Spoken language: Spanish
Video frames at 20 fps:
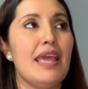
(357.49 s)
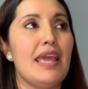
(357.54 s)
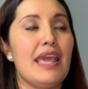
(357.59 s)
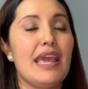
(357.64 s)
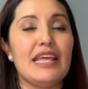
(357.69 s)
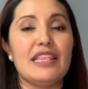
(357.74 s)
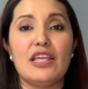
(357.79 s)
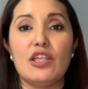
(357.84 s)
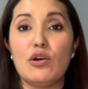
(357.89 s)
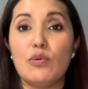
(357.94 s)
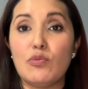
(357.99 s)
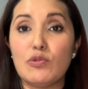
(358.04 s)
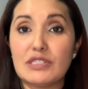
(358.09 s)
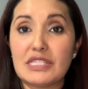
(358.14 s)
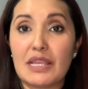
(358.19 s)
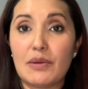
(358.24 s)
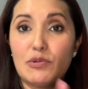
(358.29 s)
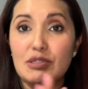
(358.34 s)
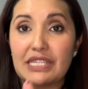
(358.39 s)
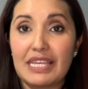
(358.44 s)
he andado
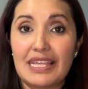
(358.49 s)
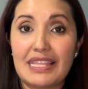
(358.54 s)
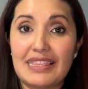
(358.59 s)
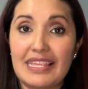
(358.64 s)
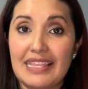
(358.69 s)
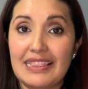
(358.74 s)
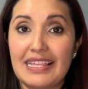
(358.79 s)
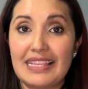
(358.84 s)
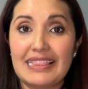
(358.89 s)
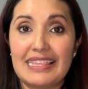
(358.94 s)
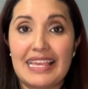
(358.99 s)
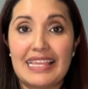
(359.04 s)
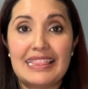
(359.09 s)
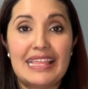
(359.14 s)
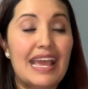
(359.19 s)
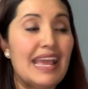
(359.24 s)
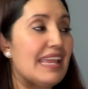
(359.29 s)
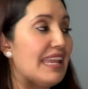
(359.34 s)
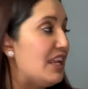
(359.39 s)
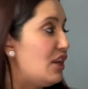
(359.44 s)
busque y busque de tienda en
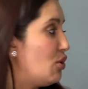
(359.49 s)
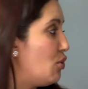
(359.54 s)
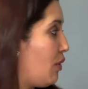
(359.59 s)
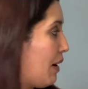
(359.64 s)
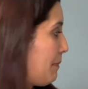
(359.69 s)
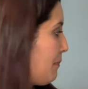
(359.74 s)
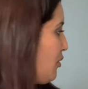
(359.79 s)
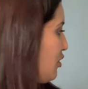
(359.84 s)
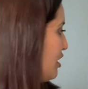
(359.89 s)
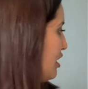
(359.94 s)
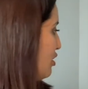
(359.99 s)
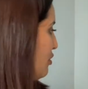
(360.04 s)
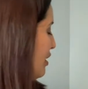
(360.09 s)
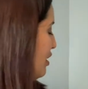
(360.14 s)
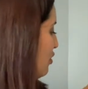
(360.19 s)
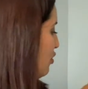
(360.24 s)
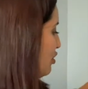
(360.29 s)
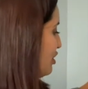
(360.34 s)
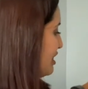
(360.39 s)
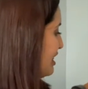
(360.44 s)
tienda y no he podido
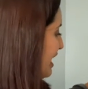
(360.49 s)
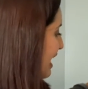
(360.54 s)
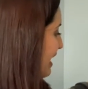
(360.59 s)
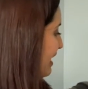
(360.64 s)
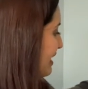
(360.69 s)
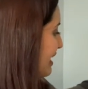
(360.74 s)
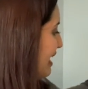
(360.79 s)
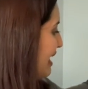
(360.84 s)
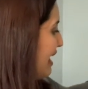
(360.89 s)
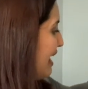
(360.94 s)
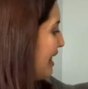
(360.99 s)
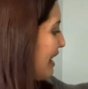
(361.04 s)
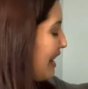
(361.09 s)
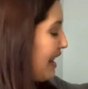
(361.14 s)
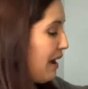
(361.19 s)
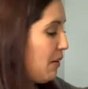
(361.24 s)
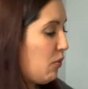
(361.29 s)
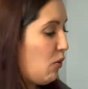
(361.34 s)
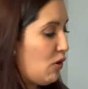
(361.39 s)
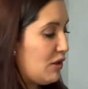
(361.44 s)
encontrar
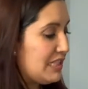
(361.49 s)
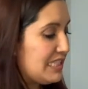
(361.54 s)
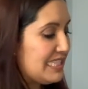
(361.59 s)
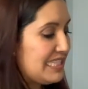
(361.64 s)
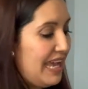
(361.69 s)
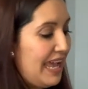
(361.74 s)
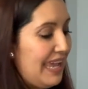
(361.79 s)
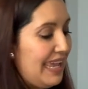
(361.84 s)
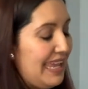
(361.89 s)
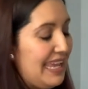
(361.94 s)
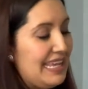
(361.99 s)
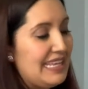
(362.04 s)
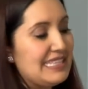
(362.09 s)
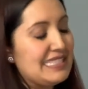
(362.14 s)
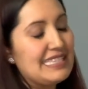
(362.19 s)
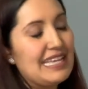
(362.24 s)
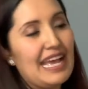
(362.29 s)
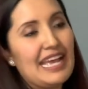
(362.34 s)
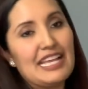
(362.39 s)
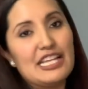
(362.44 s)
la bolsa
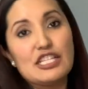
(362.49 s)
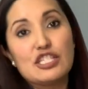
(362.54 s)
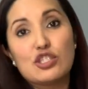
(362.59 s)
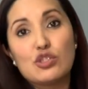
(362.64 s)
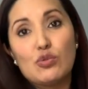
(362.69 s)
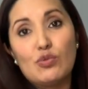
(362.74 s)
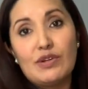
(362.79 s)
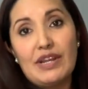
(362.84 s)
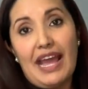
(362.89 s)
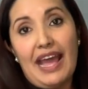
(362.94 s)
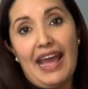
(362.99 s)
esa. Es una